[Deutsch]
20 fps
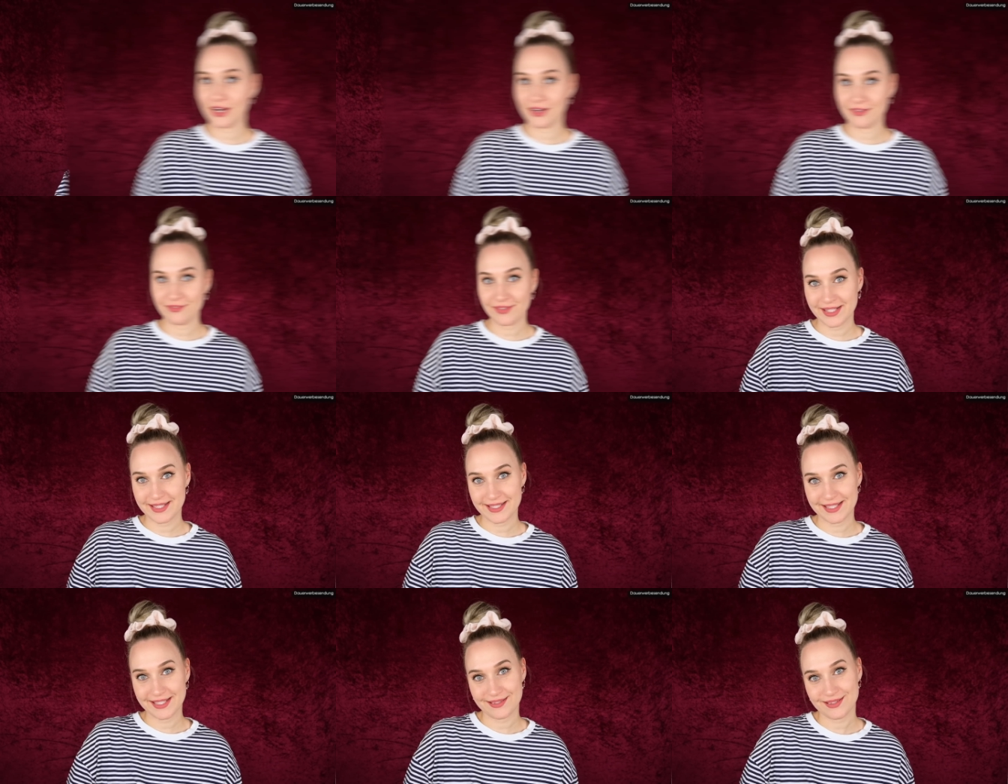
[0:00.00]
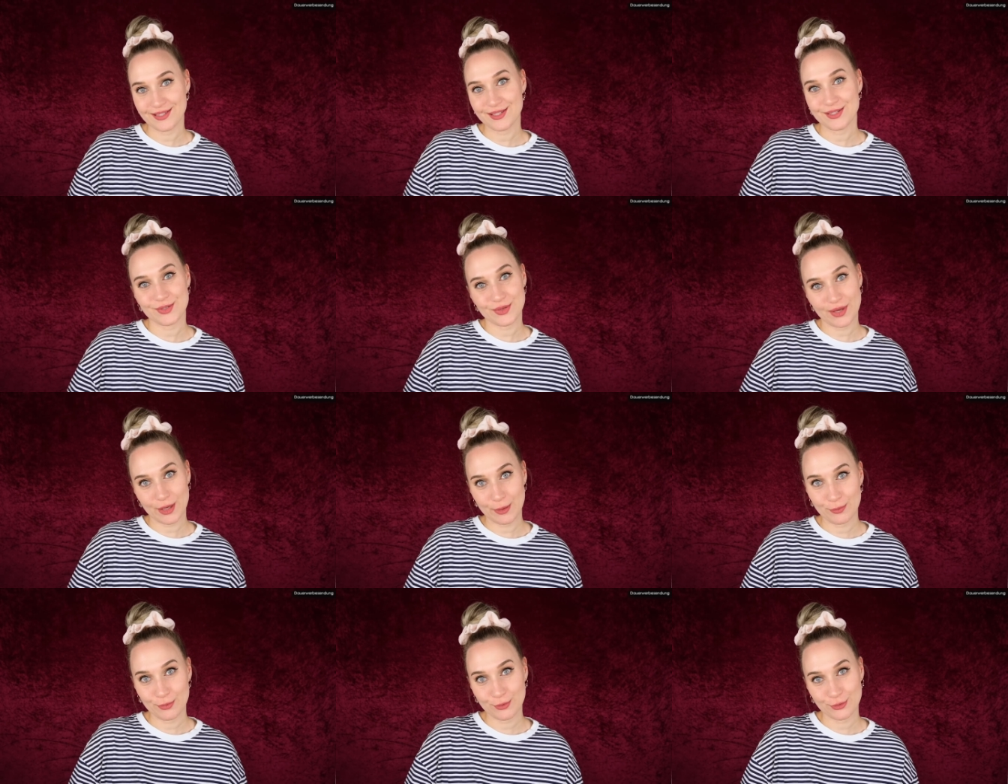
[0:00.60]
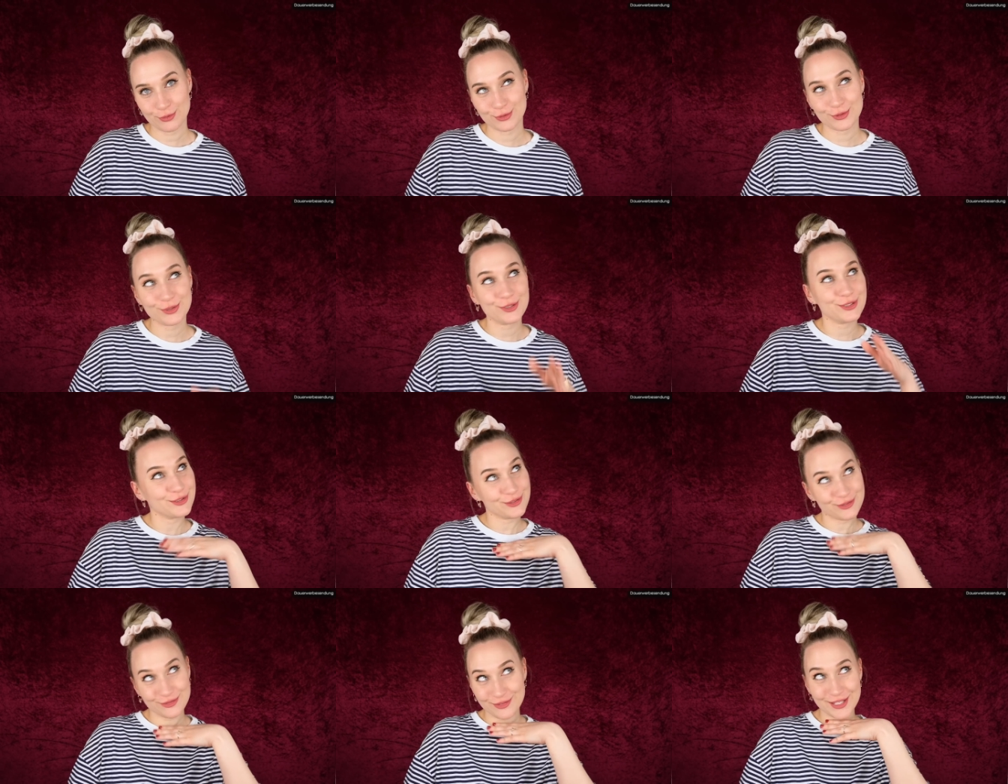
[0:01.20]
Kommen wir als nächstes zu einem
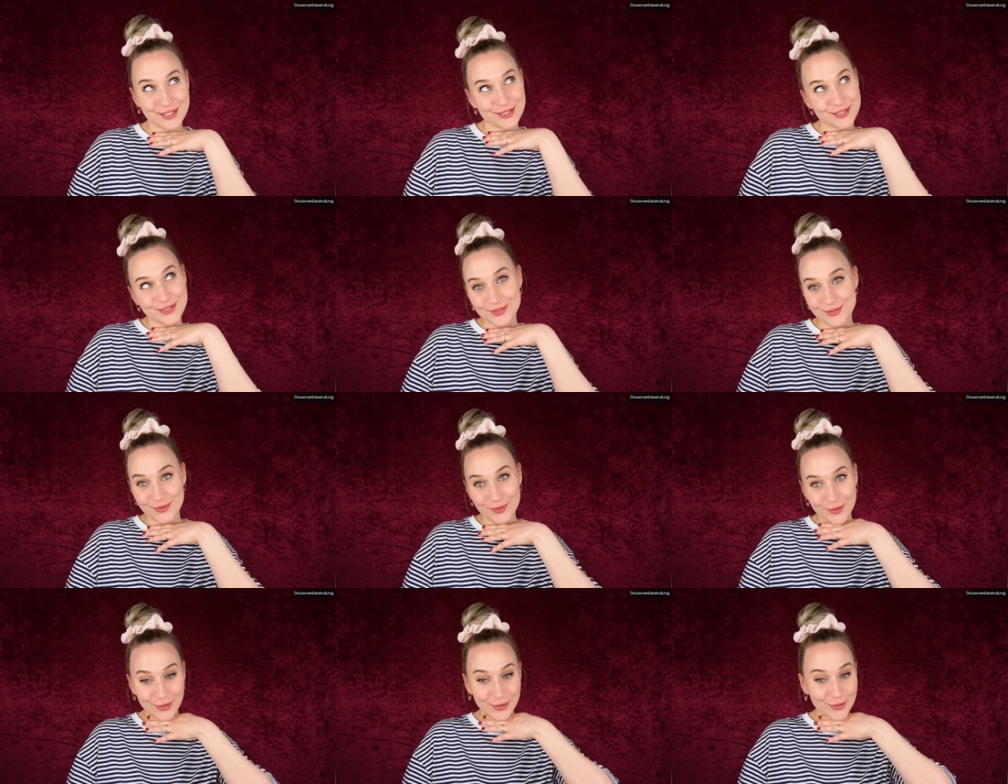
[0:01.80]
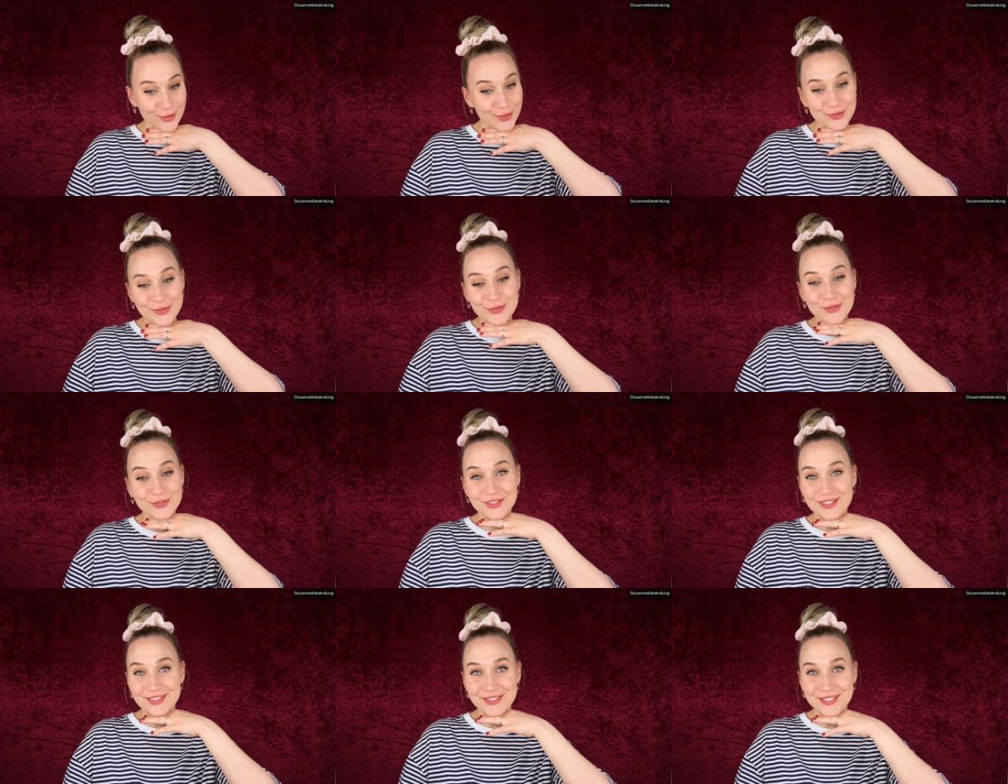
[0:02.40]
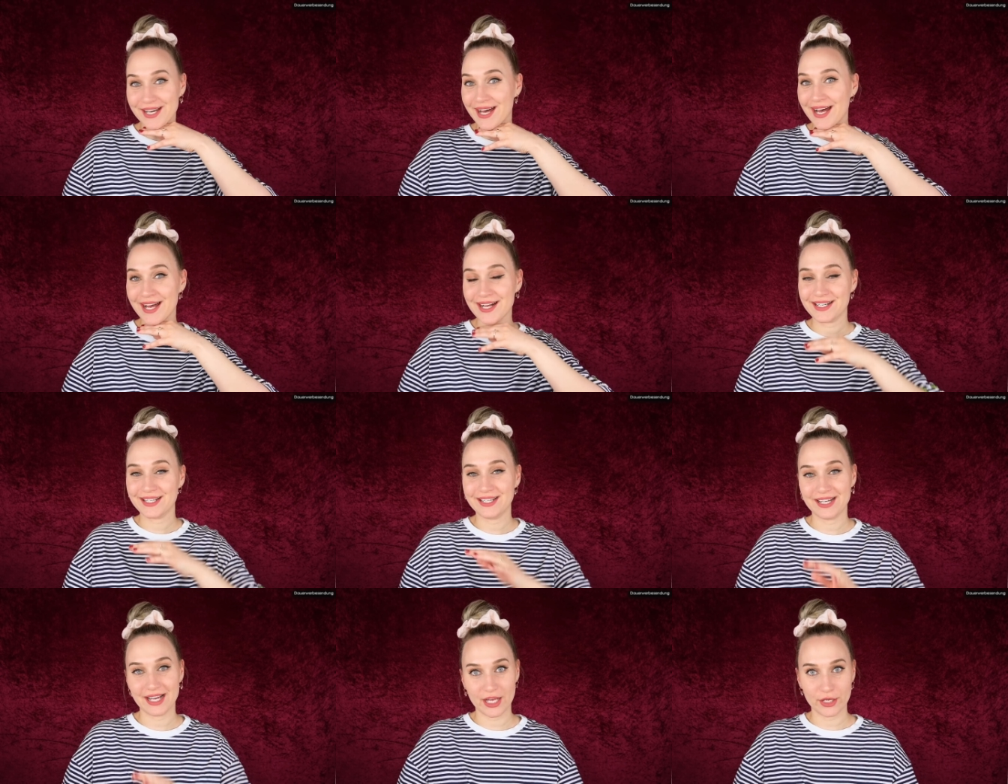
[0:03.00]
Produkt, was ich sogar heute schon
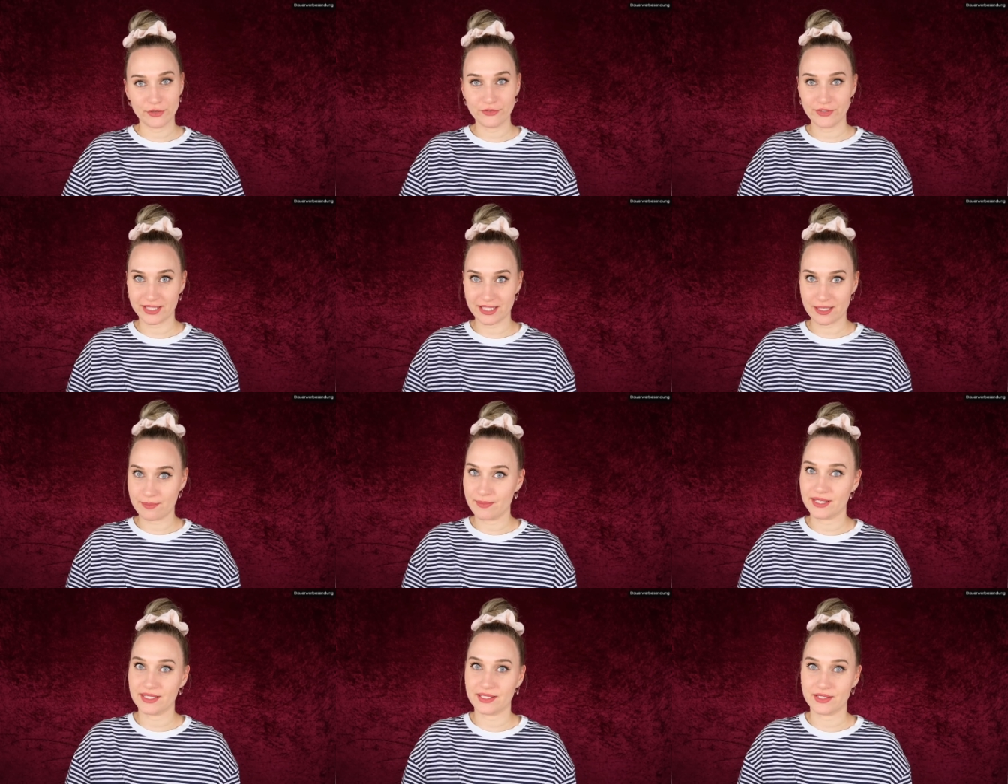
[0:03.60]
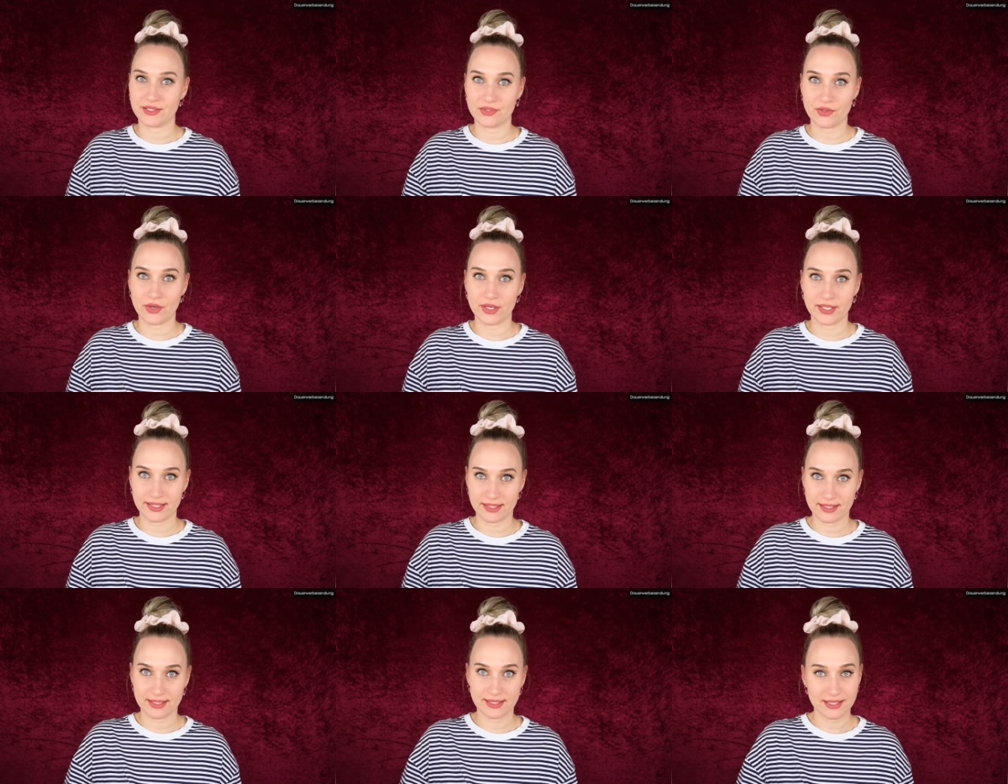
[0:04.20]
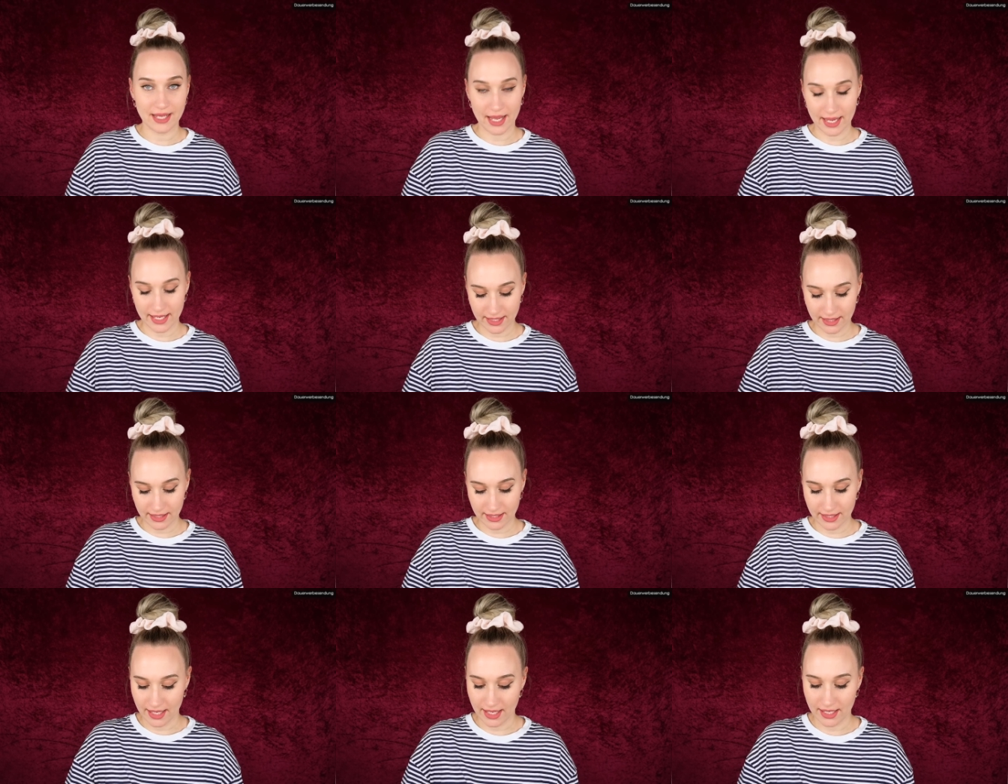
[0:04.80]
trage, einfach damit ich es euch
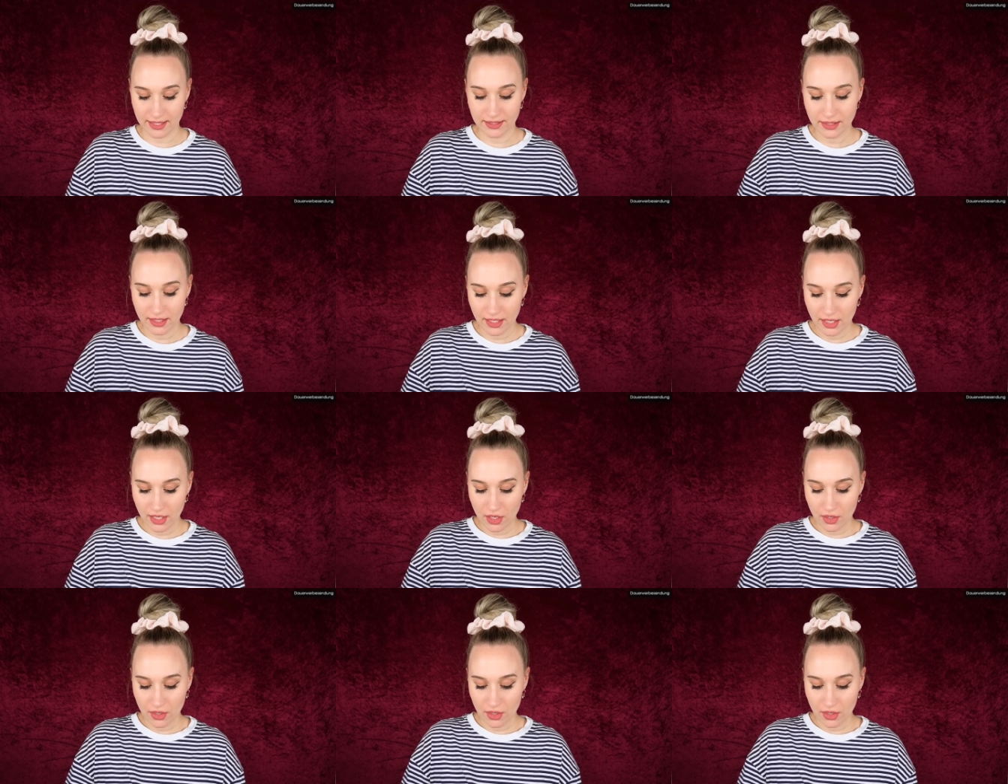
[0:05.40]
zeigen kann.